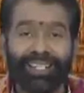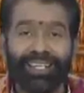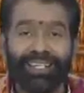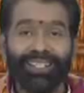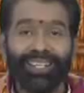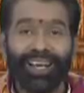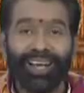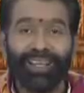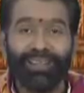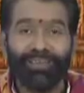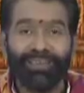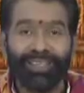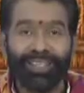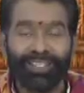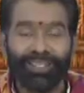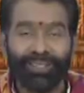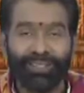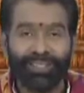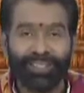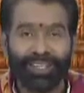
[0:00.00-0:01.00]
చక్కని ఆరోగ్య
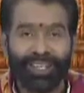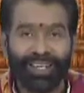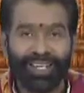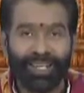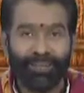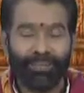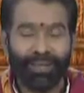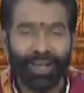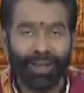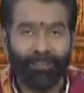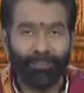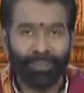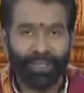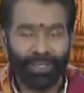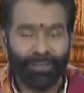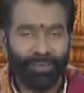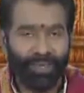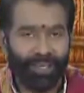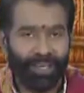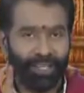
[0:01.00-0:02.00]
సూత్రాన్ని మా
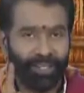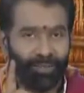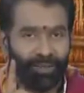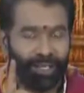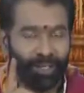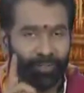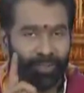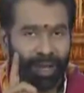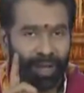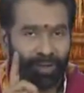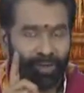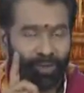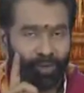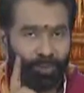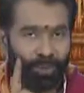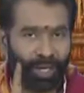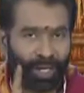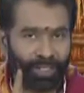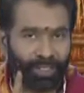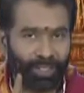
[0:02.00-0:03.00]
ప్రియమైనటువంటి మా
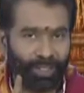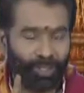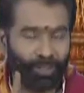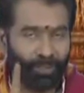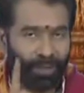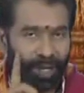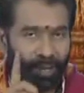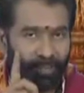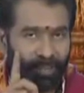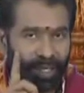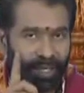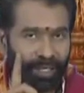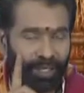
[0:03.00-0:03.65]
కుమార్తెలు మా